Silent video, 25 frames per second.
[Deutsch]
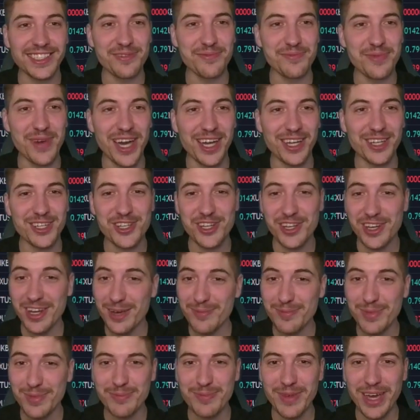magisch magische
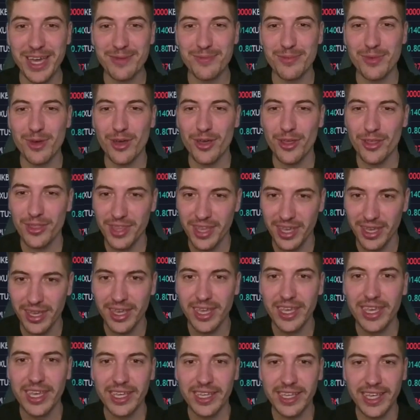Number, mein Birthday,
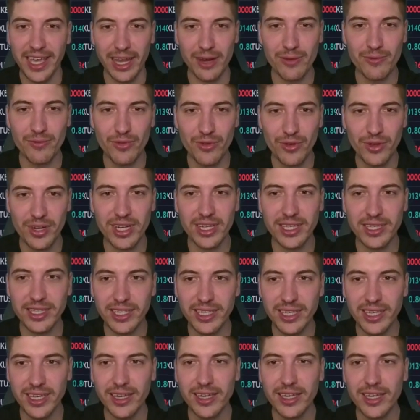kann wirklich
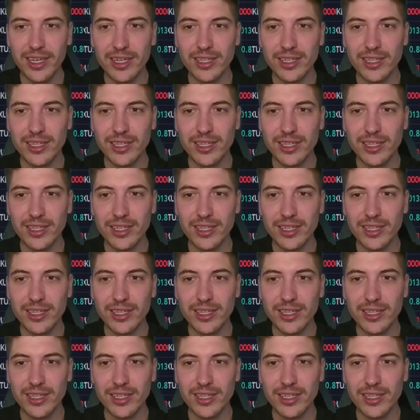hier